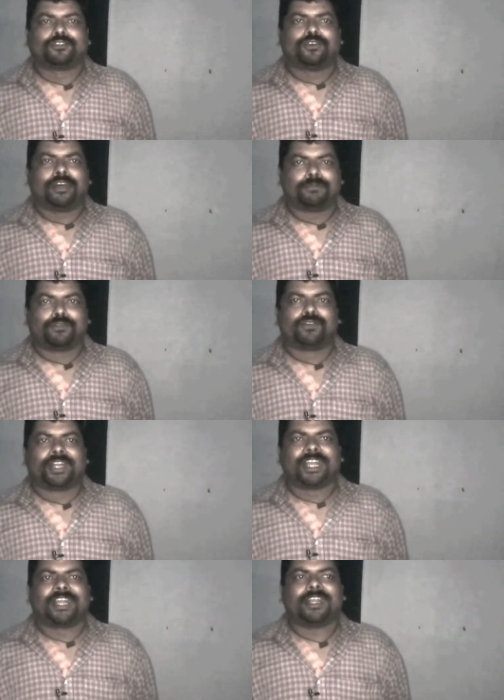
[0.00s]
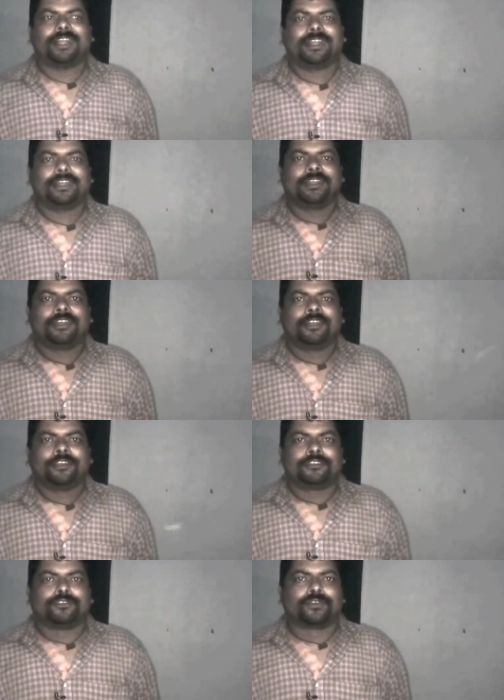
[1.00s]
तो हम लोग हैं
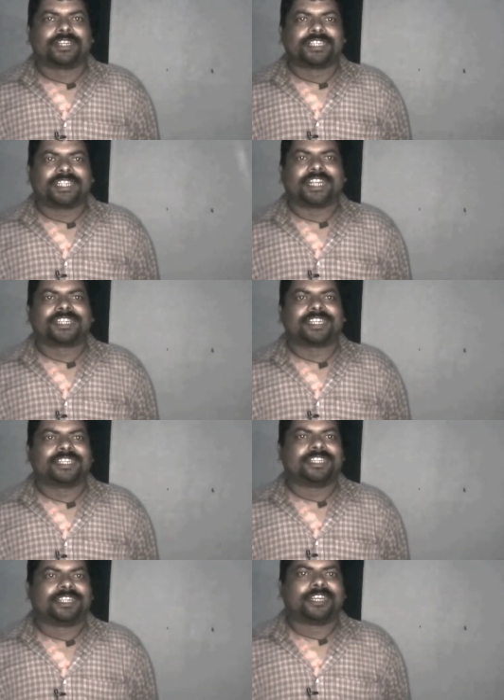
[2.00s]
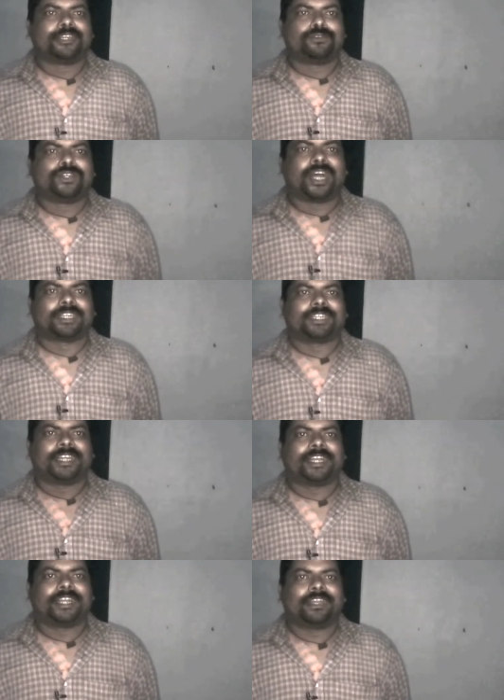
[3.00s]
जो किस तरह से ज़िंदगी
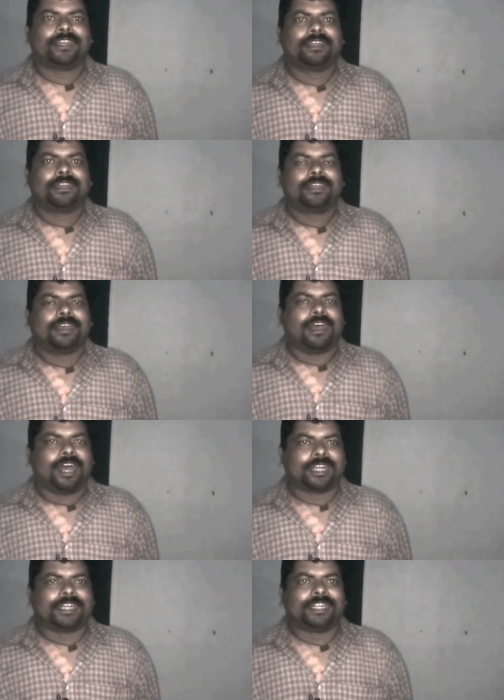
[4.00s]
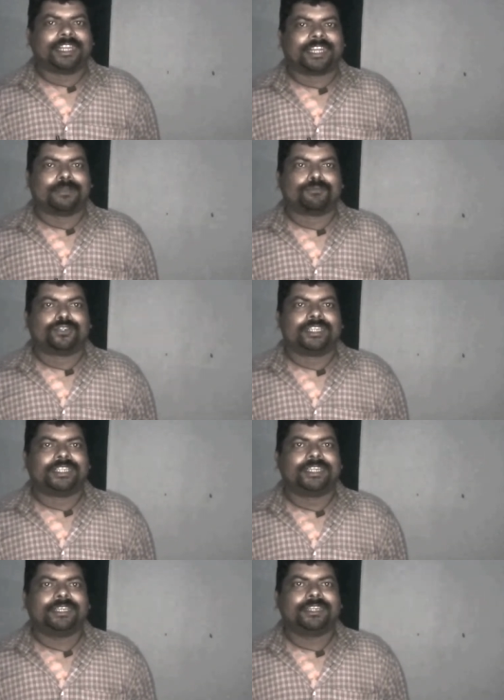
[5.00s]
गुजारते हैं आके देखे मोदी
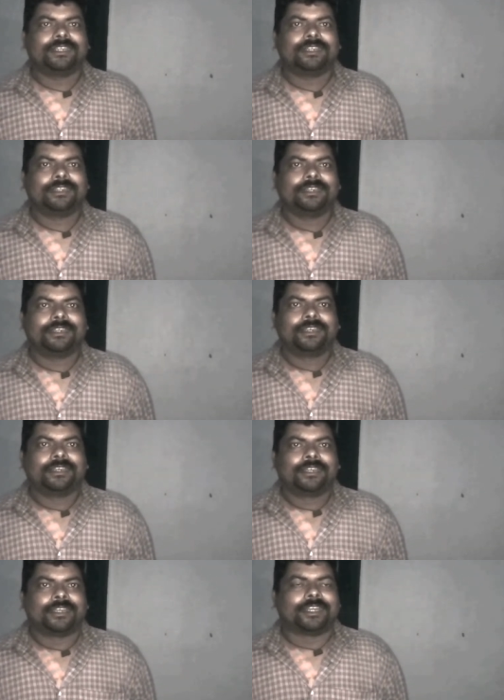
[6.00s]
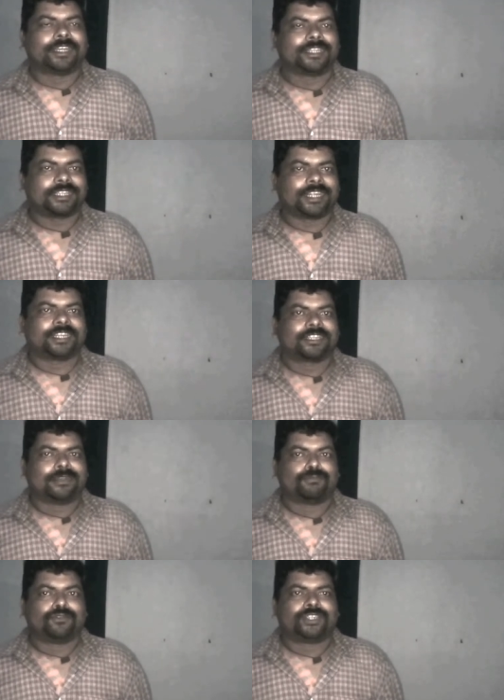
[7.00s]
जी कि किस तरह से
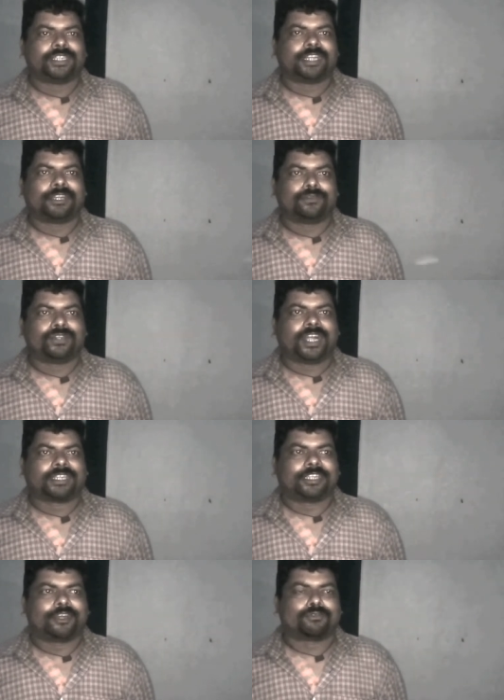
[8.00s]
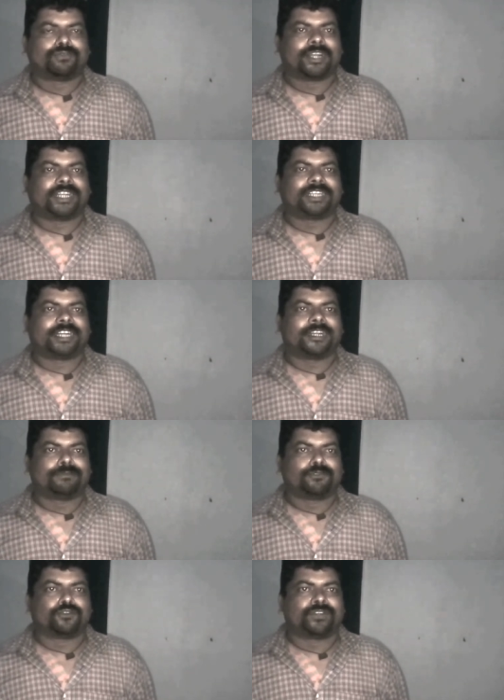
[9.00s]
हम लोग ज़िंदगी गुजारते हैं और वो कहते हैं कि
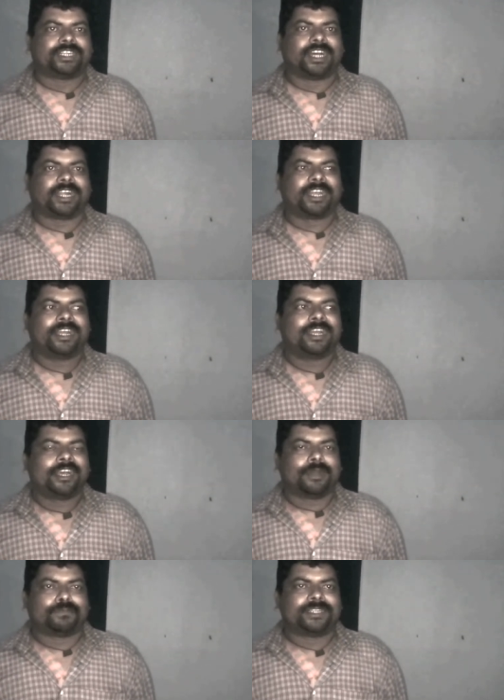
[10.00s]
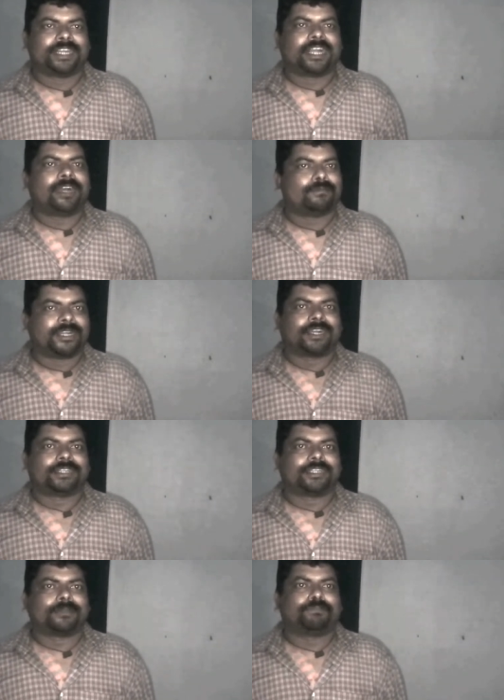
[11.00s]
हम चौकीदार हैं अपनी जगह हमें रख
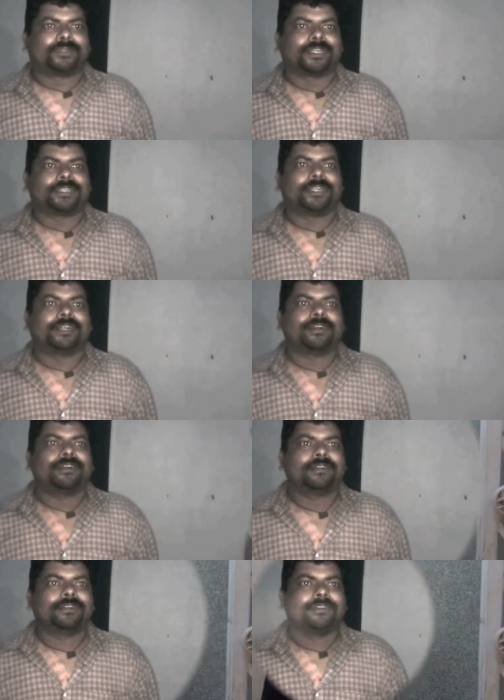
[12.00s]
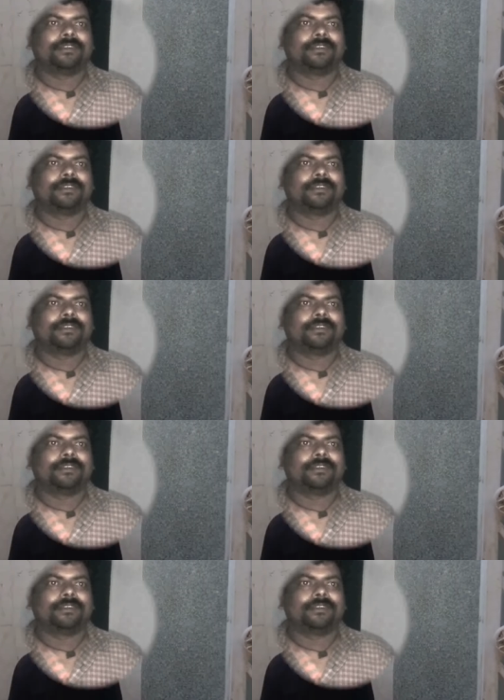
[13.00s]
दे तब पता चलेगा